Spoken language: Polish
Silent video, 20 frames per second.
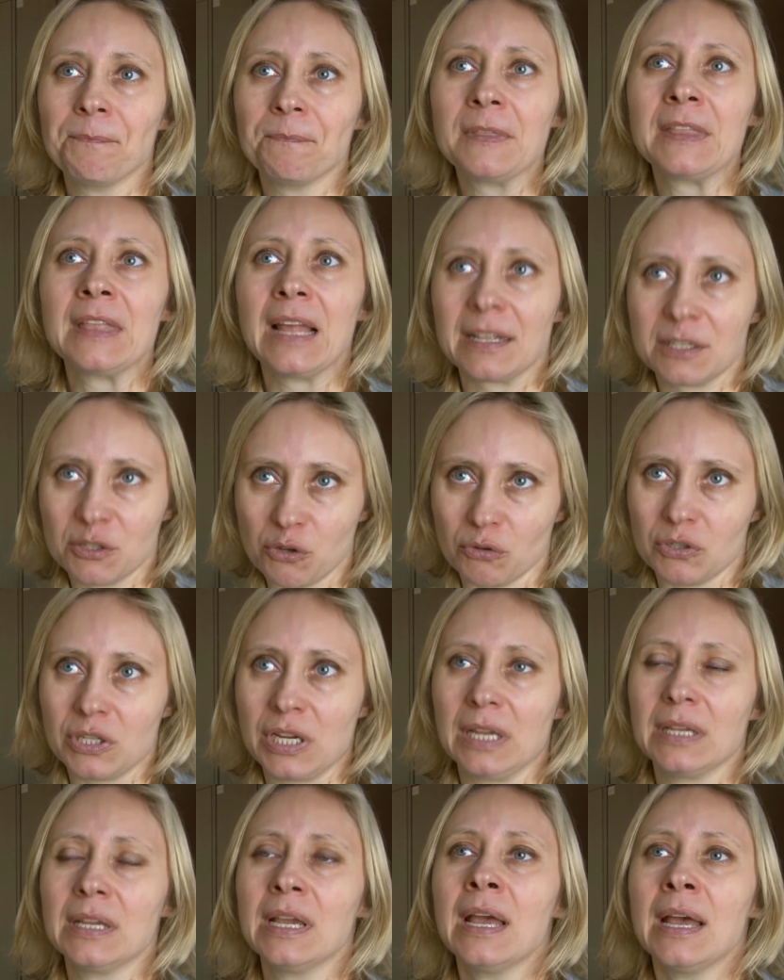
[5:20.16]
na co
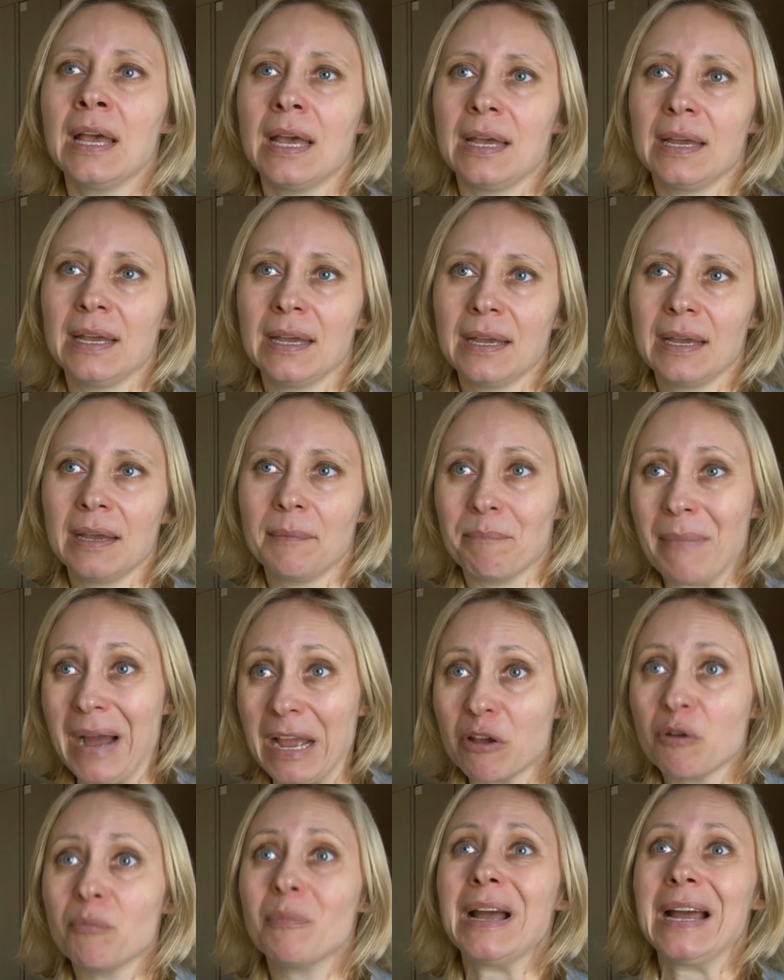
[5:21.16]
dzień, e,
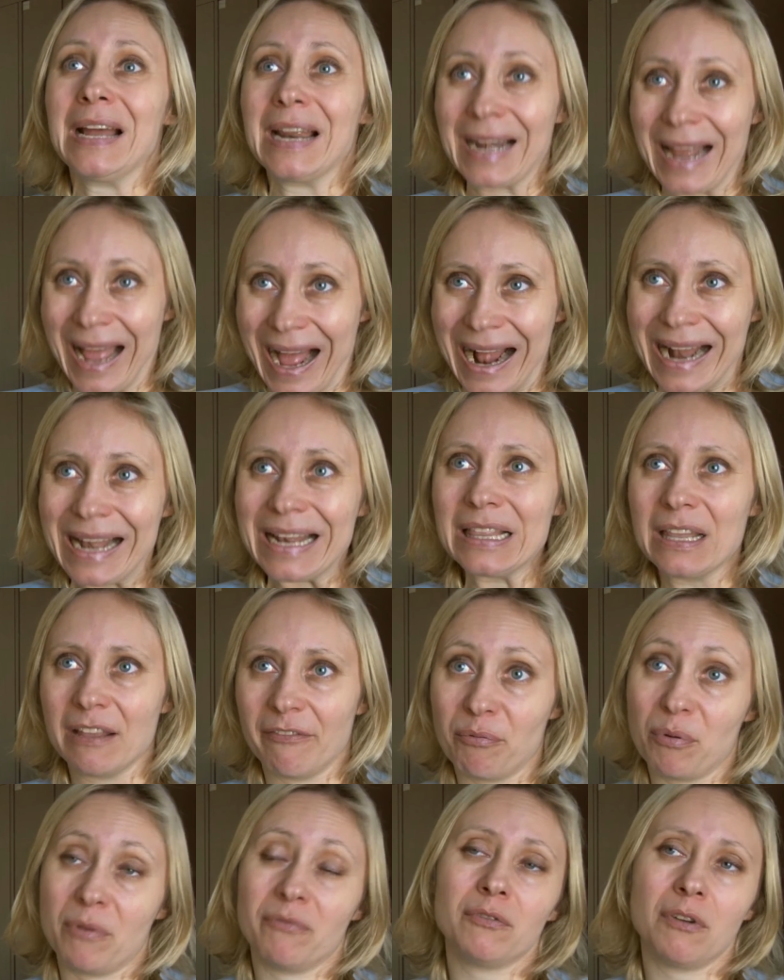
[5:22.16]
mają realny
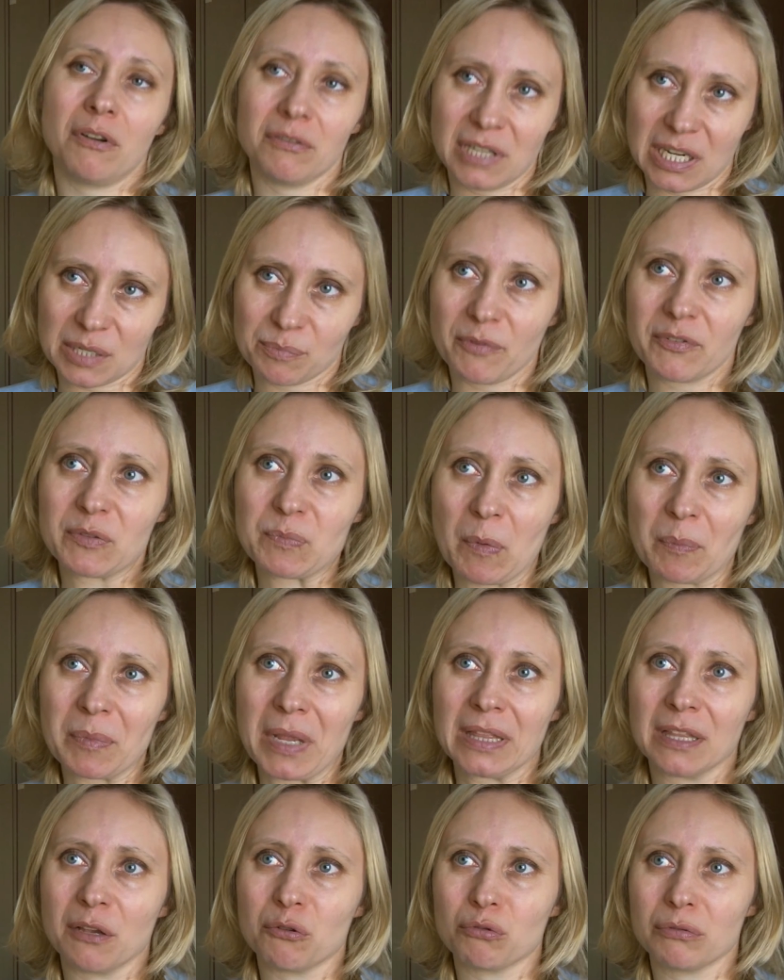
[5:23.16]
wpływ, no chociażby
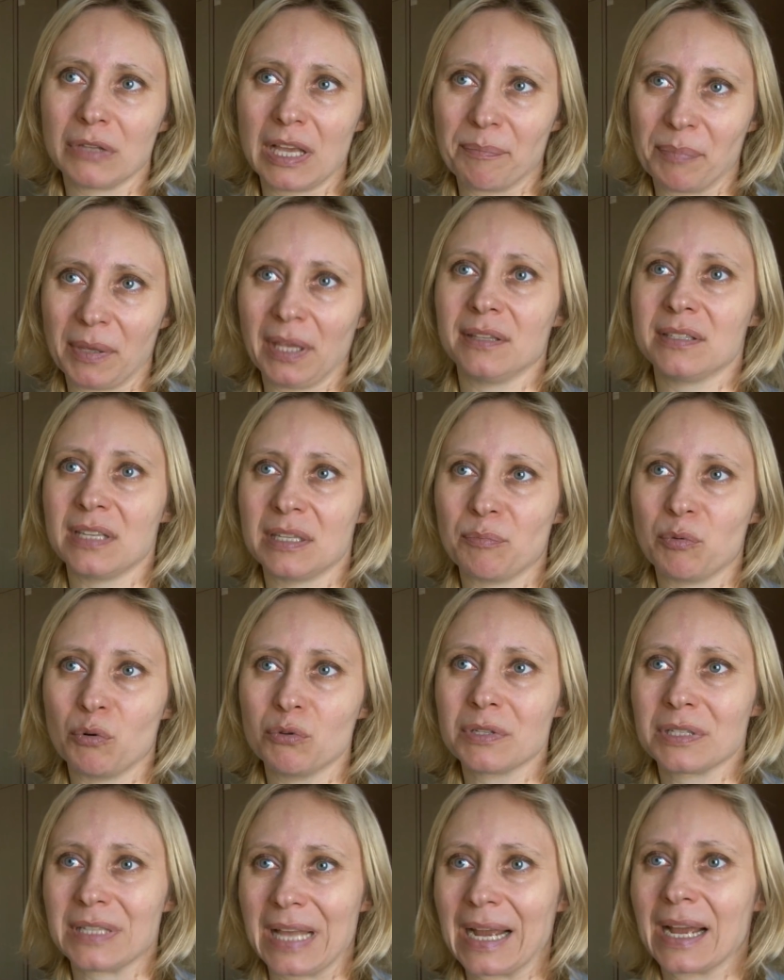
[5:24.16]
wspomniany już tutaj 500+,
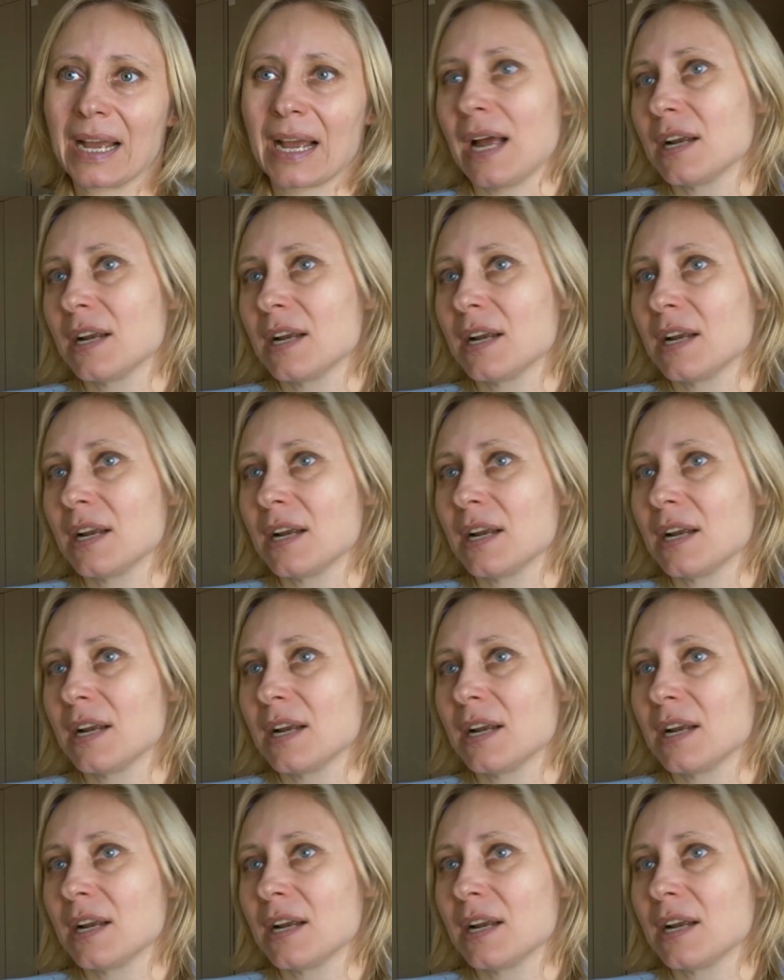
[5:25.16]
plus, tak?